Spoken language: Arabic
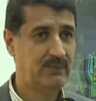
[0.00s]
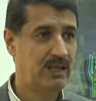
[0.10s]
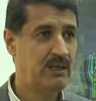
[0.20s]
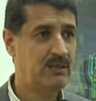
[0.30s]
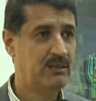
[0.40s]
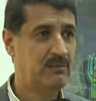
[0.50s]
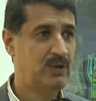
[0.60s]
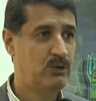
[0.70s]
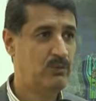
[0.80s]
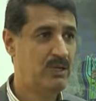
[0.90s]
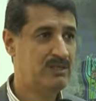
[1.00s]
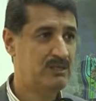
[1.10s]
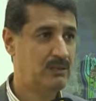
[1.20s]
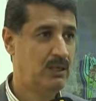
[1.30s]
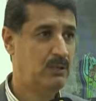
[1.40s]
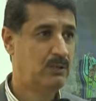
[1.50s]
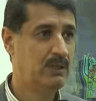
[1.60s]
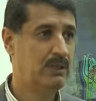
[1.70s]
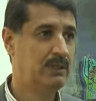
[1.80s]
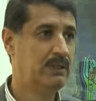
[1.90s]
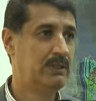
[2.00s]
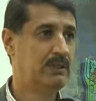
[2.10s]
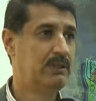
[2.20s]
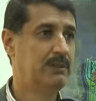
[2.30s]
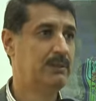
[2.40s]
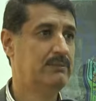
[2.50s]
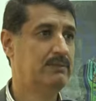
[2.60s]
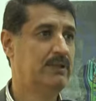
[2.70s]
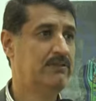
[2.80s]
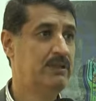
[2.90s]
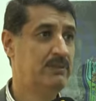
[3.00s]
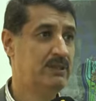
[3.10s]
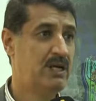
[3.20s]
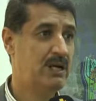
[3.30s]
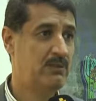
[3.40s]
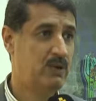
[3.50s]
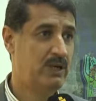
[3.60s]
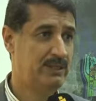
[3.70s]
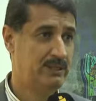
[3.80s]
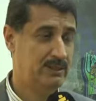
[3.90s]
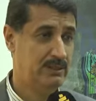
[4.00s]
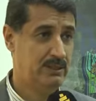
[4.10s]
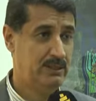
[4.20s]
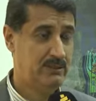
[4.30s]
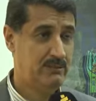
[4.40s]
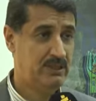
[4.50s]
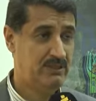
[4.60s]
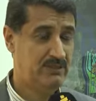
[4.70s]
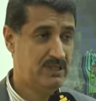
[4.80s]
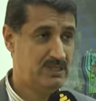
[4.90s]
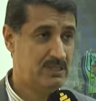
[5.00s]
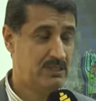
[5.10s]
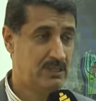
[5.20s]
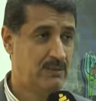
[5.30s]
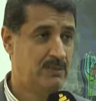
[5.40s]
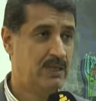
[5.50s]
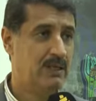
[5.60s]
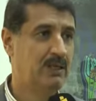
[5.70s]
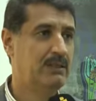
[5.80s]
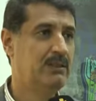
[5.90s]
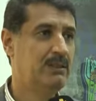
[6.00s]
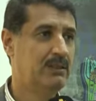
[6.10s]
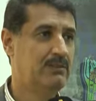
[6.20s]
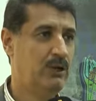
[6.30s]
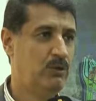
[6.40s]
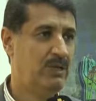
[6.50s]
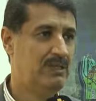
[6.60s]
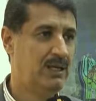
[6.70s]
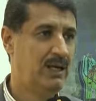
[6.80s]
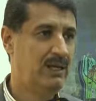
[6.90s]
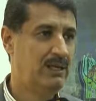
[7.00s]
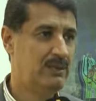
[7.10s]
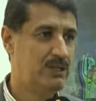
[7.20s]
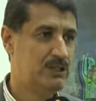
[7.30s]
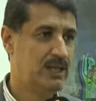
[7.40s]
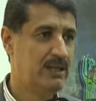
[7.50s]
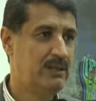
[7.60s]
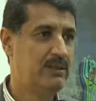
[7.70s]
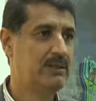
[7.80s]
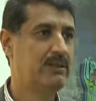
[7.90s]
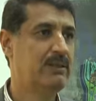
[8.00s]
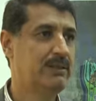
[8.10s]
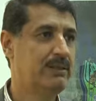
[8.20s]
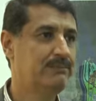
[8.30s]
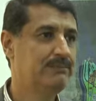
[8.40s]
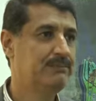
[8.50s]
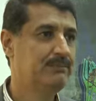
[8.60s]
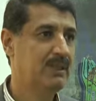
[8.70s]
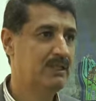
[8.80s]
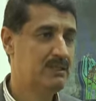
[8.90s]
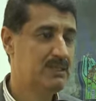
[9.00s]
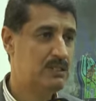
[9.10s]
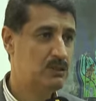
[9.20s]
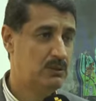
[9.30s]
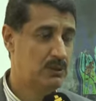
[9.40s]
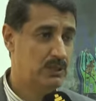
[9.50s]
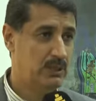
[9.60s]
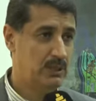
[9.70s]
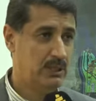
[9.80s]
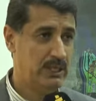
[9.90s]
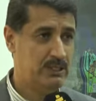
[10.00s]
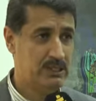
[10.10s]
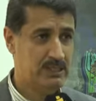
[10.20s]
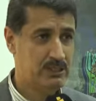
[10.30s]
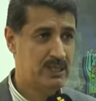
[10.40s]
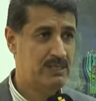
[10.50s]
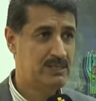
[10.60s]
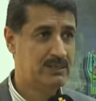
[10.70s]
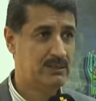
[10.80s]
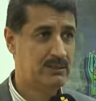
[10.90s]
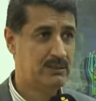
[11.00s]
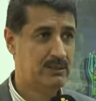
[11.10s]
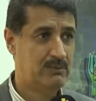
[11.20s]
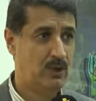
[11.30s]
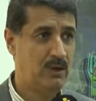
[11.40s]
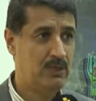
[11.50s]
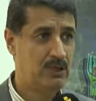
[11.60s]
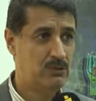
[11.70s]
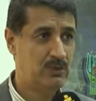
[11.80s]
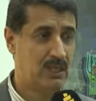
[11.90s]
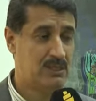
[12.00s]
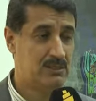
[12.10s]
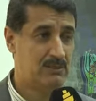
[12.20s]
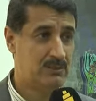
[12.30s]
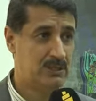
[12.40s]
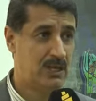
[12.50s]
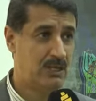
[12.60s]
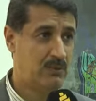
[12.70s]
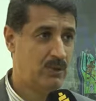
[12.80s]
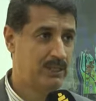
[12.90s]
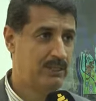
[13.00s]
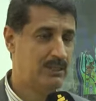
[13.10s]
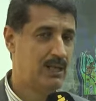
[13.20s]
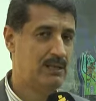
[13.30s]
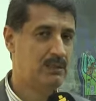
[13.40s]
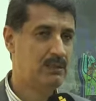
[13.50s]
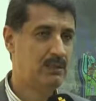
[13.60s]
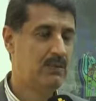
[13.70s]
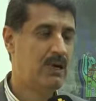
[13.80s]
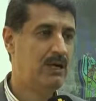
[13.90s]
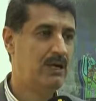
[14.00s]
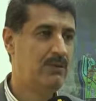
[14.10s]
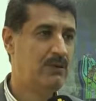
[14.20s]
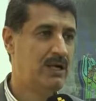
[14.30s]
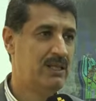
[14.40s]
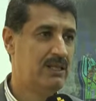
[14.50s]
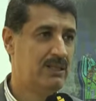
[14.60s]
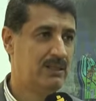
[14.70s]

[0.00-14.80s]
أخذ المعلومات حول آه، رفد البطاقة الموحدة بتفاصيل كاملة عن المعلومات العالية من أجل أخذ آه، تسلسل لأجل إنجاز آه، معاملتهم الخاصة بالبطاقة الموحدة لكن واقع الأمر هذا